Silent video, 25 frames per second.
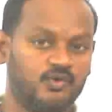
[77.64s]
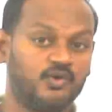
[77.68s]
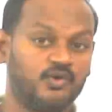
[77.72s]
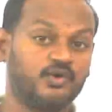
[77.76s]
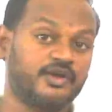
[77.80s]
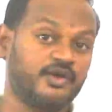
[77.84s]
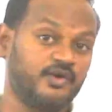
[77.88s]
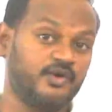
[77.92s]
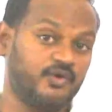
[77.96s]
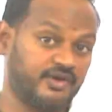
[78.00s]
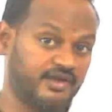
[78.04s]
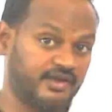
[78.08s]

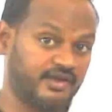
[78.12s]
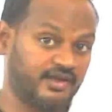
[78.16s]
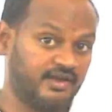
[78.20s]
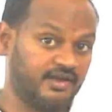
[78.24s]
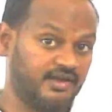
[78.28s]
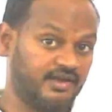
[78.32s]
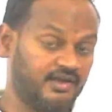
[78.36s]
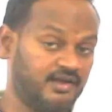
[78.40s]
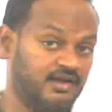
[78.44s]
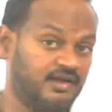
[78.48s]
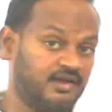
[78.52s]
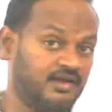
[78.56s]
ఓకే ఓకే
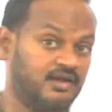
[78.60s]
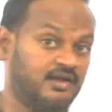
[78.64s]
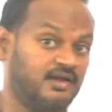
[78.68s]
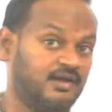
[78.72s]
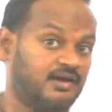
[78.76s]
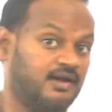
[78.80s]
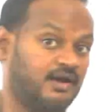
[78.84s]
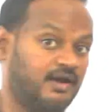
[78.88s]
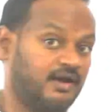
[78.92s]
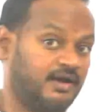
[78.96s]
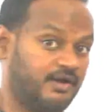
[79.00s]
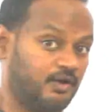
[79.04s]

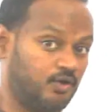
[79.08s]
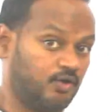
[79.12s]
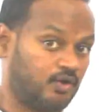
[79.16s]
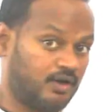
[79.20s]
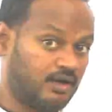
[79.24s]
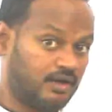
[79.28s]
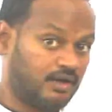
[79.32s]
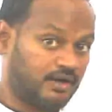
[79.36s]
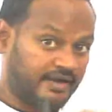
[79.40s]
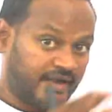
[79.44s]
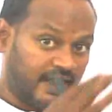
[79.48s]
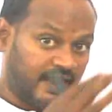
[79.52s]
అంటే
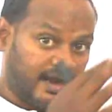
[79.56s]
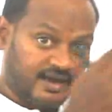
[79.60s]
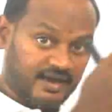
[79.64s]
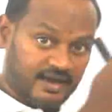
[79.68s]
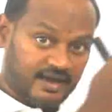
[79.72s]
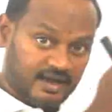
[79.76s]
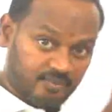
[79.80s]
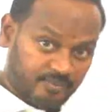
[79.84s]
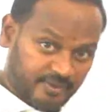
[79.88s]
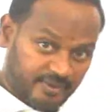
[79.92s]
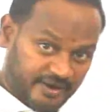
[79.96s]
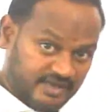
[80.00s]
ఒక
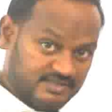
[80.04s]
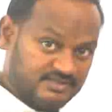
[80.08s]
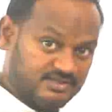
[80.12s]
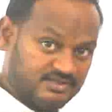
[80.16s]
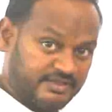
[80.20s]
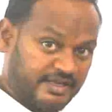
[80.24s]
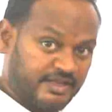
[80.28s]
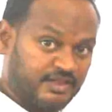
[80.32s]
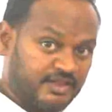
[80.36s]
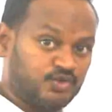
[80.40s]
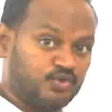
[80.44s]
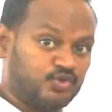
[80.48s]
క్యాటలాగ్ ప్రైజ్
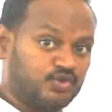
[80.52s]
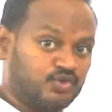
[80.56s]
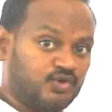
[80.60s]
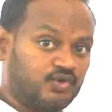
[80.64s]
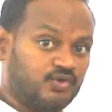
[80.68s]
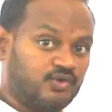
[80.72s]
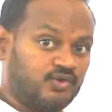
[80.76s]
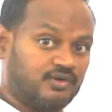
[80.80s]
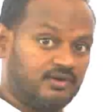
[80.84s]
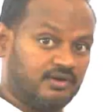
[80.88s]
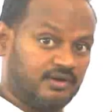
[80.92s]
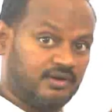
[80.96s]
ఏది
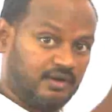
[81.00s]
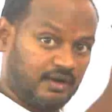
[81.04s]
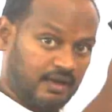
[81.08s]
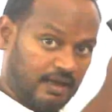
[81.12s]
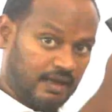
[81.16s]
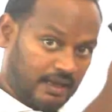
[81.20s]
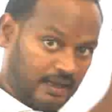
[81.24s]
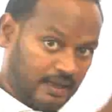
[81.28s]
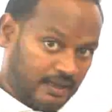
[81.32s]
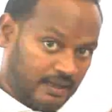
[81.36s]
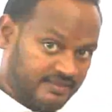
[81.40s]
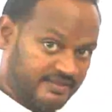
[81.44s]
ఉందో
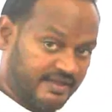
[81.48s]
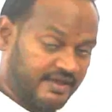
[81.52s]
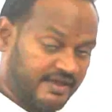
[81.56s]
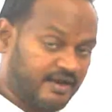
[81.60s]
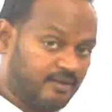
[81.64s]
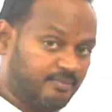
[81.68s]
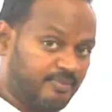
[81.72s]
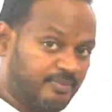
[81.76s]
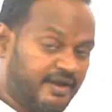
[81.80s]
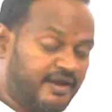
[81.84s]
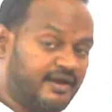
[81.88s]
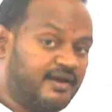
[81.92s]
ఆ ధర
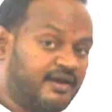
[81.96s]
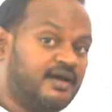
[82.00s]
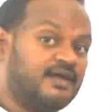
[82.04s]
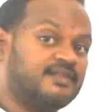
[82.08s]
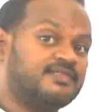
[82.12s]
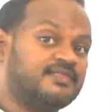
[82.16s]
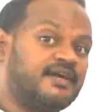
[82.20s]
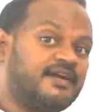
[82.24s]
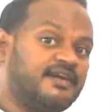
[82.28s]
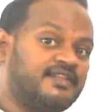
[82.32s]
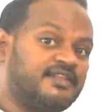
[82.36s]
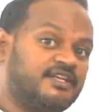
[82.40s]
పైన
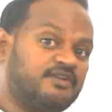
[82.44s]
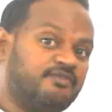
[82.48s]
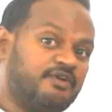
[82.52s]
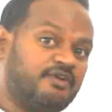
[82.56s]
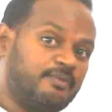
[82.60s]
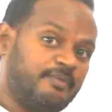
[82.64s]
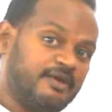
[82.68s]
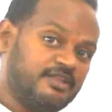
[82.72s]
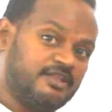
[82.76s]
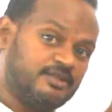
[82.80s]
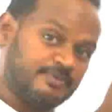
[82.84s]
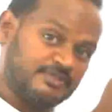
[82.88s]
థర్టీ త్రీ
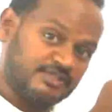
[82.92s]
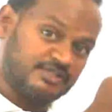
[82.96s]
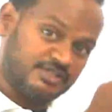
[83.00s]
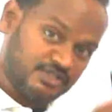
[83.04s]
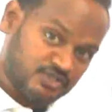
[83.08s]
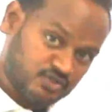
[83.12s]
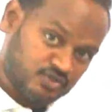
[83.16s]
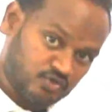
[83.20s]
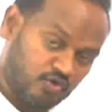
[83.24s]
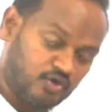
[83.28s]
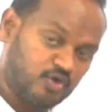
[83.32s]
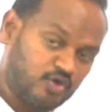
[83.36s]
వన్ బై త్రీ పర్సెంట్
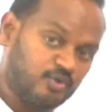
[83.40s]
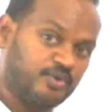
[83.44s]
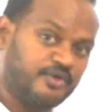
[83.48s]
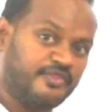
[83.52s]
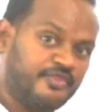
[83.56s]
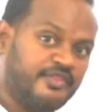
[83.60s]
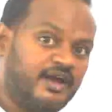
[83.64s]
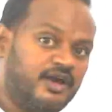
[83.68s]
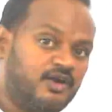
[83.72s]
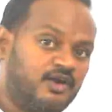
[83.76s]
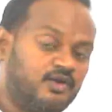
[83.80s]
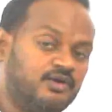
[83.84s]
డిస్కౌంట్
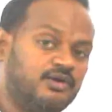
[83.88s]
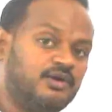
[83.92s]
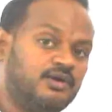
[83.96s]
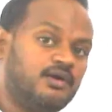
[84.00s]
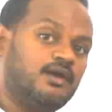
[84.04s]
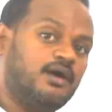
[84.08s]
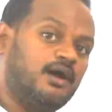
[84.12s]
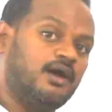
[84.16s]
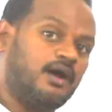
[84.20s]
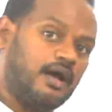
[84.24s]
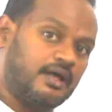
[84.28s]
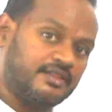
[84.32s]
పొందాడు
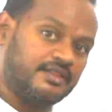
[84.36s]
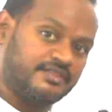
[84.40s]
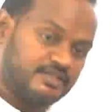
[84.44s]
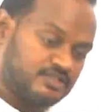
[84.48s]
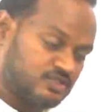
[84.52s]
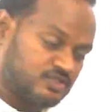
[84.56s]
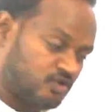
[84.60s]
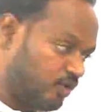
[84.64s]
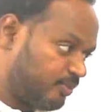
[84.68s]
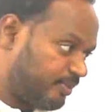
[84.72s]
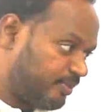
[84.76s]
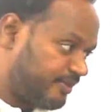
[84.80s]
ఆ
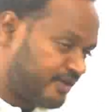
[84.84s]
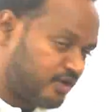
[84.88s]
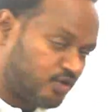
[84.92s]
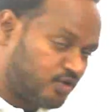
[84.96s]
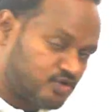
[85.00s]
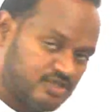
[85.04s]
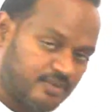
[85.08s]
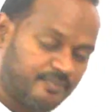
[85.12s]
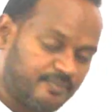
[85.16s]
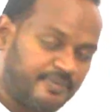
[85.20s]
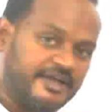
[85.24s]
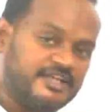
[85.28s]
డిస్కౌంట్ పొందిన
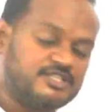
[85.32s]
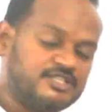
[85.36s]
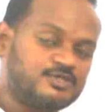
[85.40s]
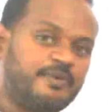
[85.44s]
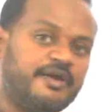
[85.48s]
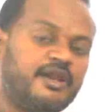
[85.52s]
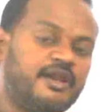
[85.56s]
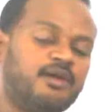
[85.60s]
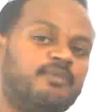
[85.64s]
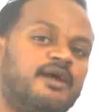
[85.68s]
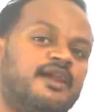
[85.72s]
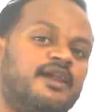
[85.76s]
కొంచెం ప్రైస్
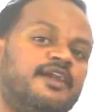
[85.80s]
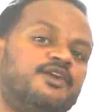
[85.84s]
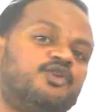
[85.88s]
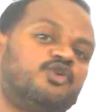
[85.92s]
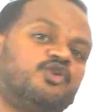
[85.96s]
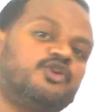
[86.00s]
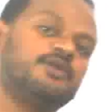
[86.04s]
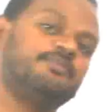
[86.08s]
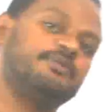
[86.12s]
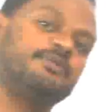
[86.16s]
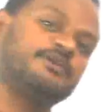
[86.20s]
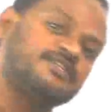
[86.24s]
పైన మళ్ళీ
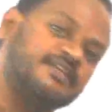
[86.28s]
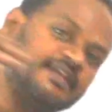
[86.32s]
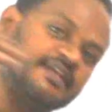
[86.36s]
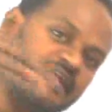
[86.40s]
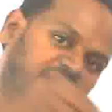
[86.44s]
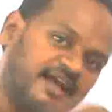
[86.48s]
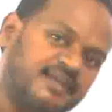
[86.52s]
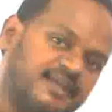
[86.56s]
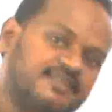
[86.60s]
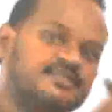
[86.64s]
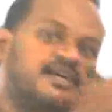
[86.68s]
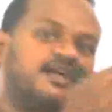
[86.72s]
ట్వంటీ పర్సెంట్
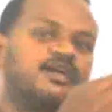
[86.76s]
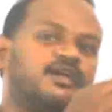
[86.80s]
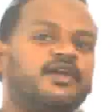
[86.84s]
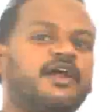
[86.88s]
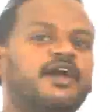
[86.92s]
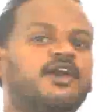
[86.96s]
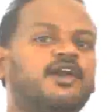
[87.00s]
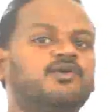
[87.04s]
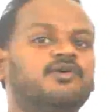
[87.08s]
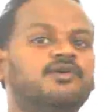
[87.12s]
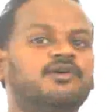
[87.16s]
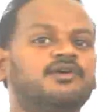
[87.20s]
ట్యాక్స్
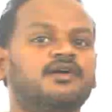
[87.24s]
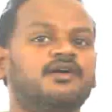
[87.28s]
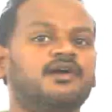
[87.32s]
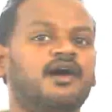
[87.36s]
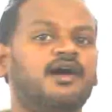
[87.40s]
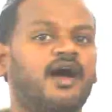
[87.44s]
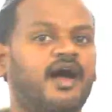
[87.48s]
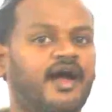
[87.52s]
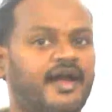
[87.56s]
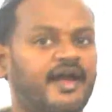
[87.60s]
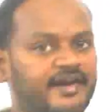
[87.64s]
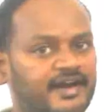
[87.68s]
కట్టాడు
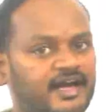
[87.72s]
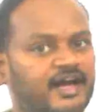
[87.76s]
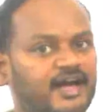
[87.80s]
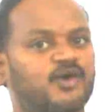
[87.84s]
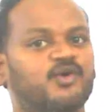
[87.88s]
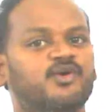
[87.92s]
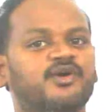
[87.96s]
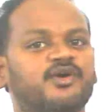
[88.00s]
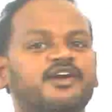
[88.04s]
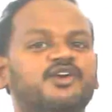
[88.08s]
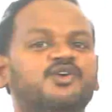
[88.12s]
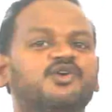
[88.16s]
అయినా
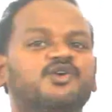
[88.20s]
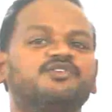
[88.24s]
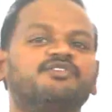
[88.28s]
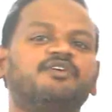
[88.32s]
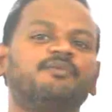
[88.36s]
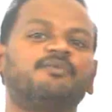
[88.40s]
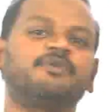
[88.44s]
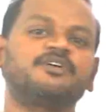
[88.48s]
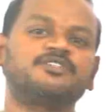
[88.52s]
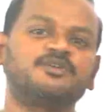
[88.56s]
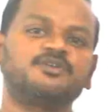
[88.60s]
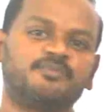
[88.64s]
కూడా ట్వంటీ
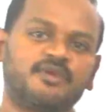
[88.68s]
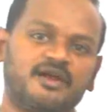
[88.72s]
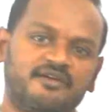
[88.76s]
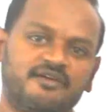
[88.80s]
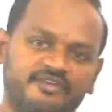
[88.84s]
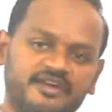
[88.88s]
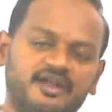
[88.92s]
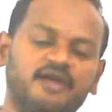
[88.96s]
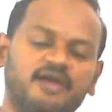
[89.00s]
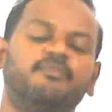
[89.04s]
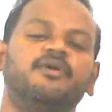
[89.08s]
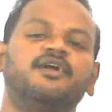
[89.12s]
ఫైవ్ పర్సెంట్
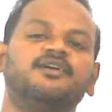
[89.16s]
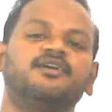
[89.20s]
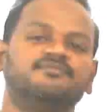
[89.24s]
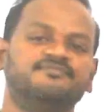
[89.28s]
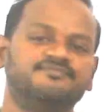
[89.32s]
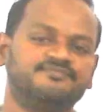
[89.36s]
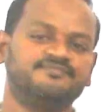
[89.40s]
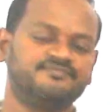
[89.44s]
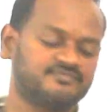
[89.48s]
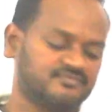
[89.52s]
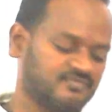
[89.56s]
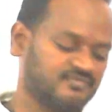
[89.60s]
ప్రాఫిట్కి అమ్మాడు
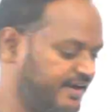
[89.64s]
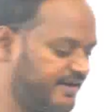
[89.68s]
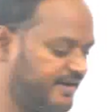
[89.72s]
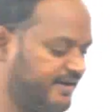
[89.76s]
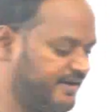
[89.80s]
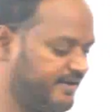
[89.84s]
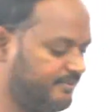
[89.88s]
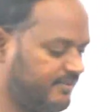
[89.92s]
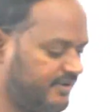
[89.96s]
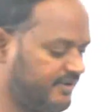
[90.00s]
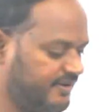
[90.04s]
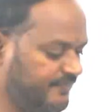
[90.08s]

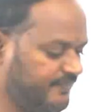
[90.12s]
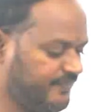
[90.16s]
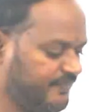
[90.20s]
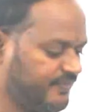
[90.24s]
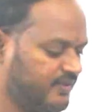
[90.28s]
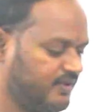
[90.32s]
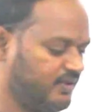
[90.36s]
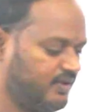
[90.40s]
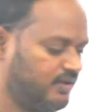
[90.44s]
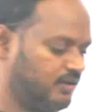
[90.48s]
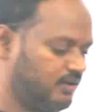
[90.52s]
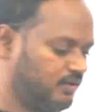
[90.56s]
ఏంటంటే మా
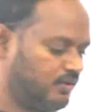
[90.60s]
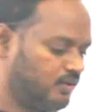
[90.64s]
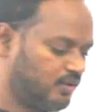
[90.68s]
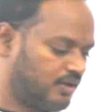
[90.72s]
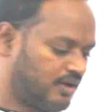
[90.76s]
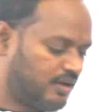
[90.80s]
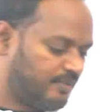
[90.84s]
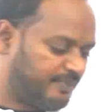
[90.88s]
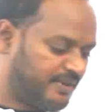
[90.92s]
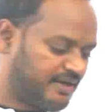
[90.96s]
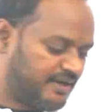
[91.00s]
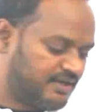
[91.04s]

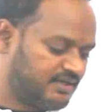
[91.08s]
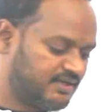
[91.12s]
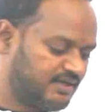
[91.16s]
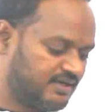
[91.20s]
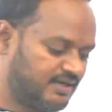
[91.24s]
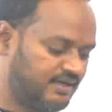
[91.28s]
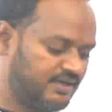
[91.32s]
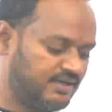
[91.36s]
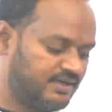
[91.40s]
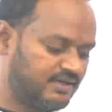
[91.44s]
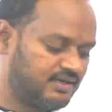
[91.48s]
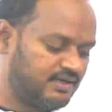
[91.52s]
ఒక
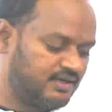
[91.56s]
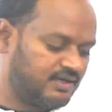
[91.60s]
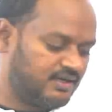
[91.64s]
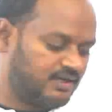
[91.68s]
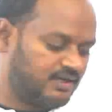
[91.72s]
పర్టికులర్